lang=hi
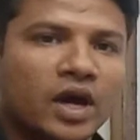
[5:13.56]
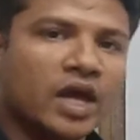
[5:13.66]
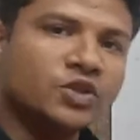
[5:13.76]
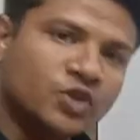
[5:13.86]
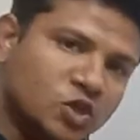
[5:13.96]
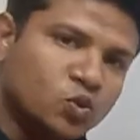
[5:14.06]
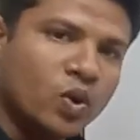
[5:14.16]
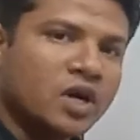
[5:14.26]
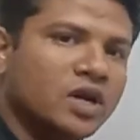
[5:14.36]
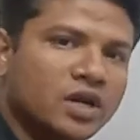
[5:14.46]
एंड दिस
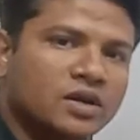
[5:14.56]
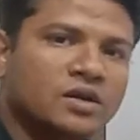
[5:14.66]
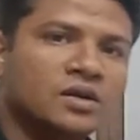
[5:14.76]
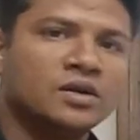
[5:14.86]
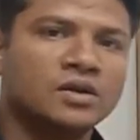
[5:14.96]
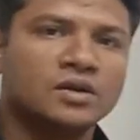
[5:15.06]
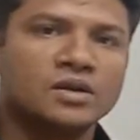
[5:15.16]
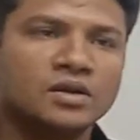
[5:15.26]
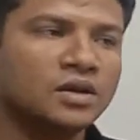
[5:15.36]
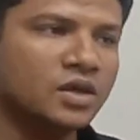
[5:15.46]
वर्क डन
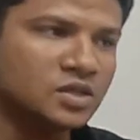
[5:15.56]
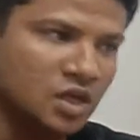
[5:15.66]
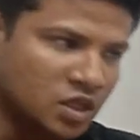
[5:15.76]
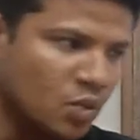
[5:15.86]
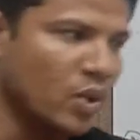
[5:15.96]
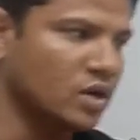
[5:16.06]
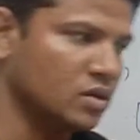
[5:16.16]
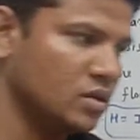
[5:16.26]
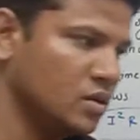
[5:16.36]
इज नथिंग बट